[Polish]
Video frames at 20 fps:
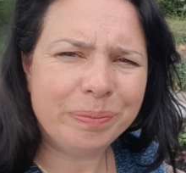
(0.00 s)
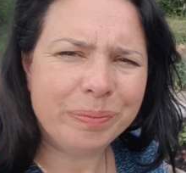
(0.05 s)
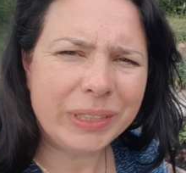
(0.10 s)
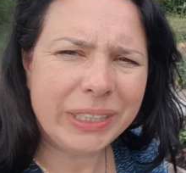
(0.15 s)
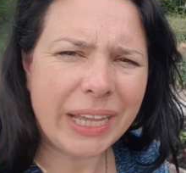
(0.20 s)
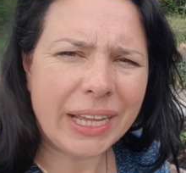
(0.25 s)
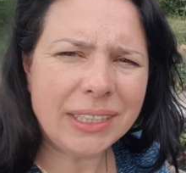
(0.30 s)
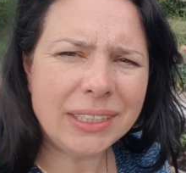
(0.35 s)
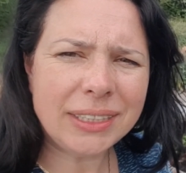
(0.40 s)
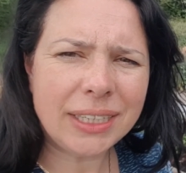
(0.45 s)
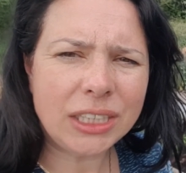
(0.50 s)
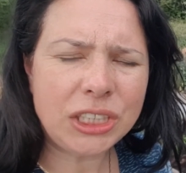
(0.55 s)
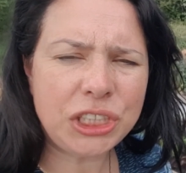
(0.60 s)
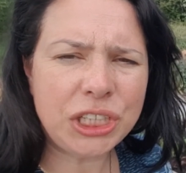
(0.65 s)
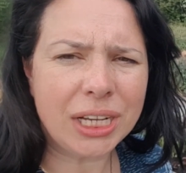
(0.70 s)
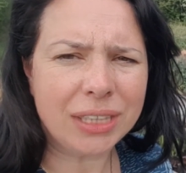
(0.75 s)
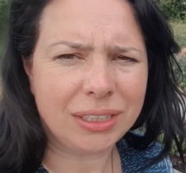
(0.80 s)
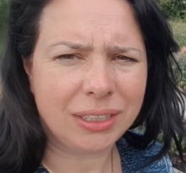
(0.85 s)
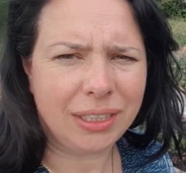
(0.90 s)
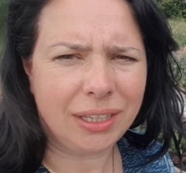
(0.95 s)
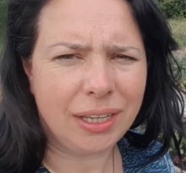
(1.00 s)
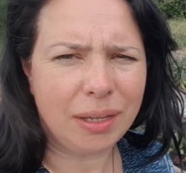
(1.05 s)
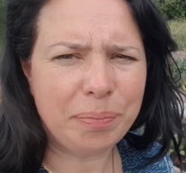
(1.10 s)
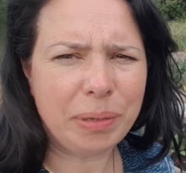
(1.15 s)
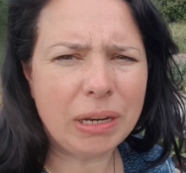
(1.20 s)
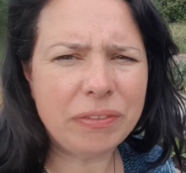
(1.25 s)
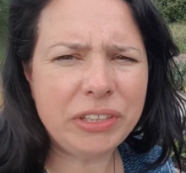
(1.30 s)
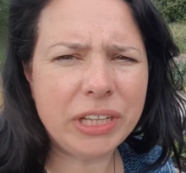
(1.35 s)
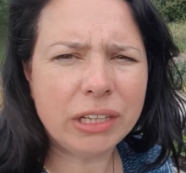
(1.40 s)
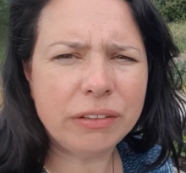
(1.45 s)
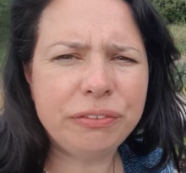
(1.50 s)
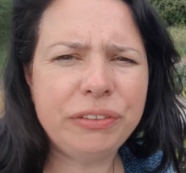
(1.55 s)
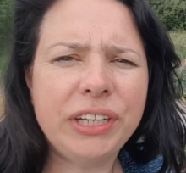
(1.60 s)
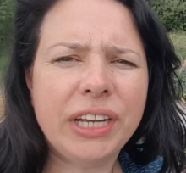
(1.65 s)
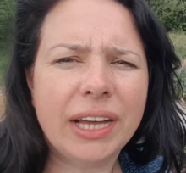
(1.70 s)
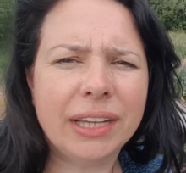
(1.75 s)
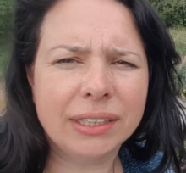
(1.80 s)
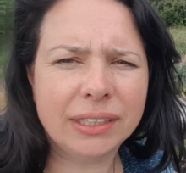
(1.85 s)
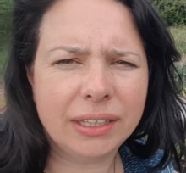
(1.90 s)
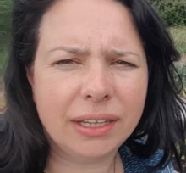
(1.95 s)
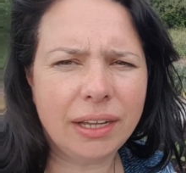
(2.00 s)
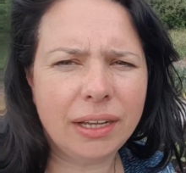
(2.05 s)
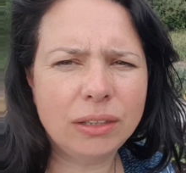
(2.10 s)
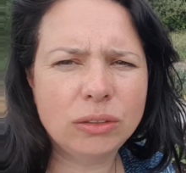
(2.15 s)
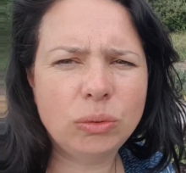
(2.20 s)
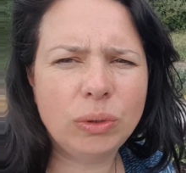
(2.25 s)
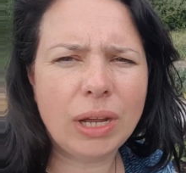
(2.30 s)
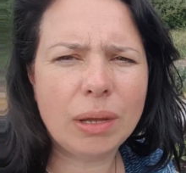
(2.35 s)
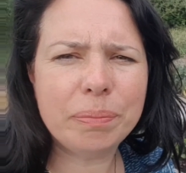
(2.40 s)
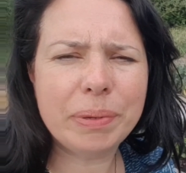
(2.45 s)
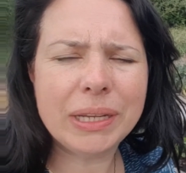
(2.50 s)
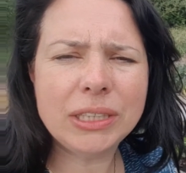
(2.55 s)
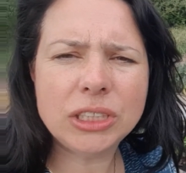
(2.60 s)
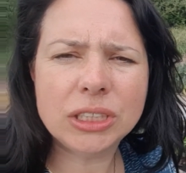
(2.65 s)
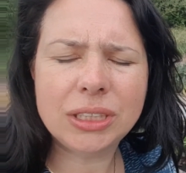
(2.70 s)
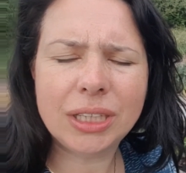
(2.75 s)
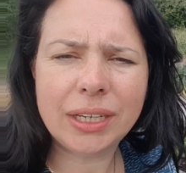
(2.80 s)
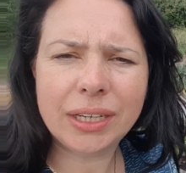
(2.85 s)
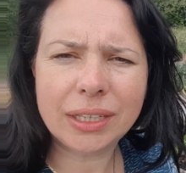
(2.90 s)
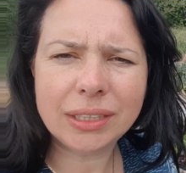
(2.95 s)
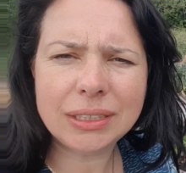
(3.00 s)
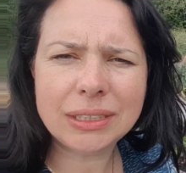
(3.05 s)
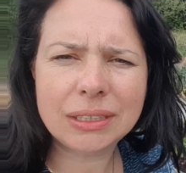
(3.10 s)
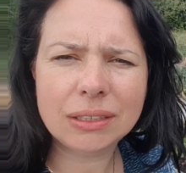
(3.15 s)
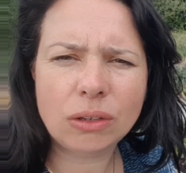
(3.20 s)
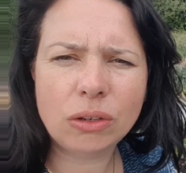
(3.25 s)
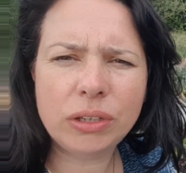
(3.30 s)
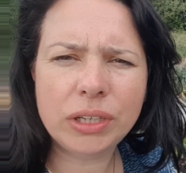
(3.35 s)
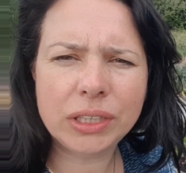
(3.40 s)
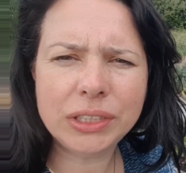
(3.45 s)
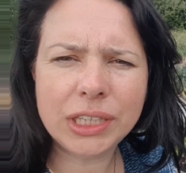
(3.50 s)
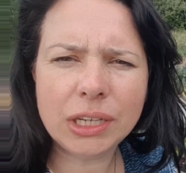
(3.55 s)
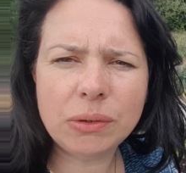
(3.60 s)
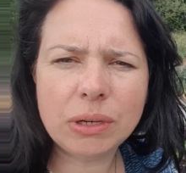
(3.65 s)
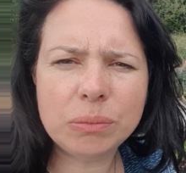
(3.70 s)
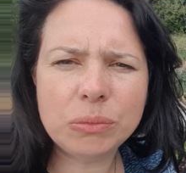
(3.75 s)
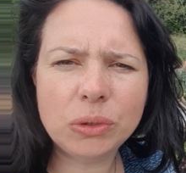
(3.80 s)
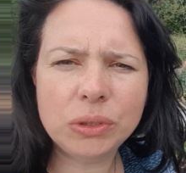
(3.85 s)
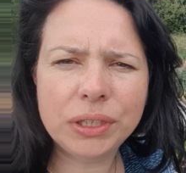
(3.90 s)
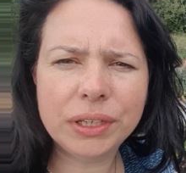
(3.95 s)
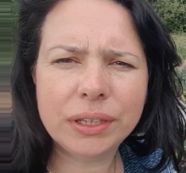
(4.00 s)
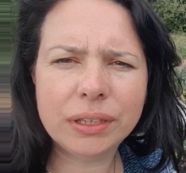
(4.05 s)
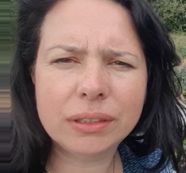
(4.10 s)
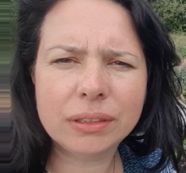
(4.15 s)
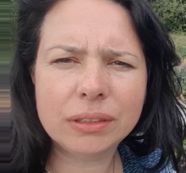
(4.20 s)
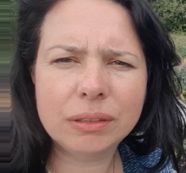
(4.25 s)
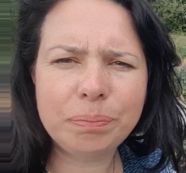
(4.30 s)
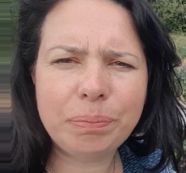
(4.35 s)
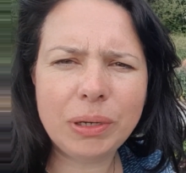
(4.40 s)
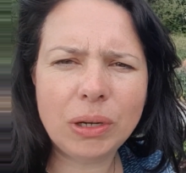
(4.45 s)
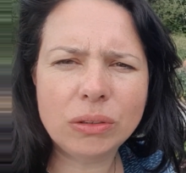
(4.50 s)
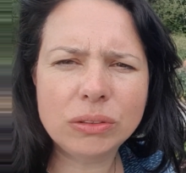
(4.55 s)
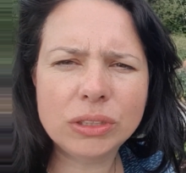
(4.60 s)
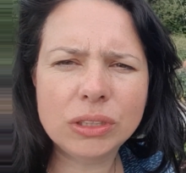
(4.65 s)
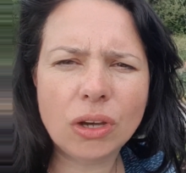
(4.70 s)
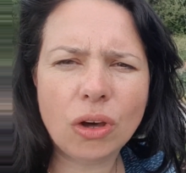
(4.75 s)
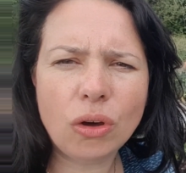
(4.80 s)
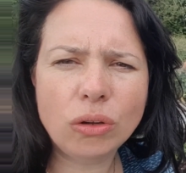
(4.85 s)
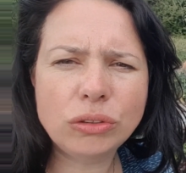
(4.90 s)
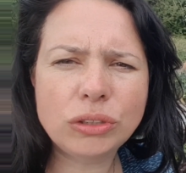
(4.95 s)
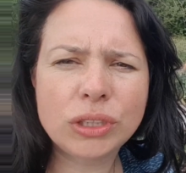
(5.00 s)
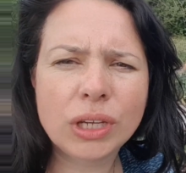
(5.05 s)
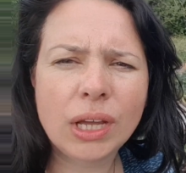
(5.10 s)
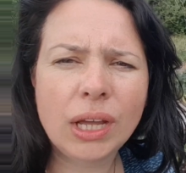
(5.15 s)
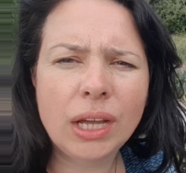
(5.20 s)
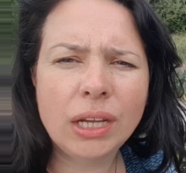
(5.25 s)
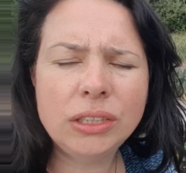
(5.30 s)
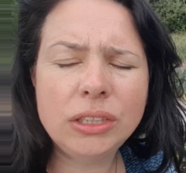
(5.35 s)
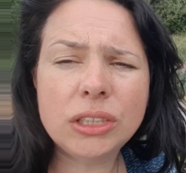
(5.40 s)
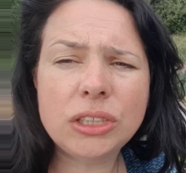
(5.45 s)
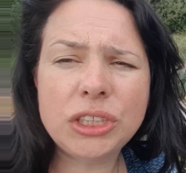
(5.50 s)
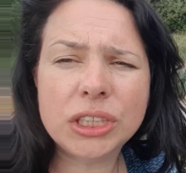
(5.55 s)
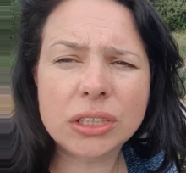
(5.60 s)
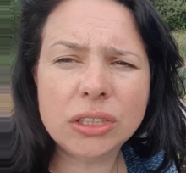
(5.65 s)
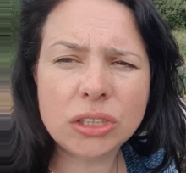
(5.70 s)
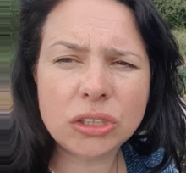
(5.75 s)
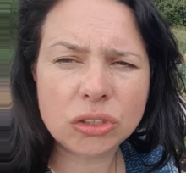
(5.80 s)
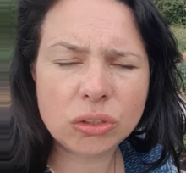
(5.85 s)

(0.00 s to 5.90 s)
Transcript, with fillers: gęsta siatka, prawie jak firanka, która będzie teraz ochraniała moje y, plony od niechcianych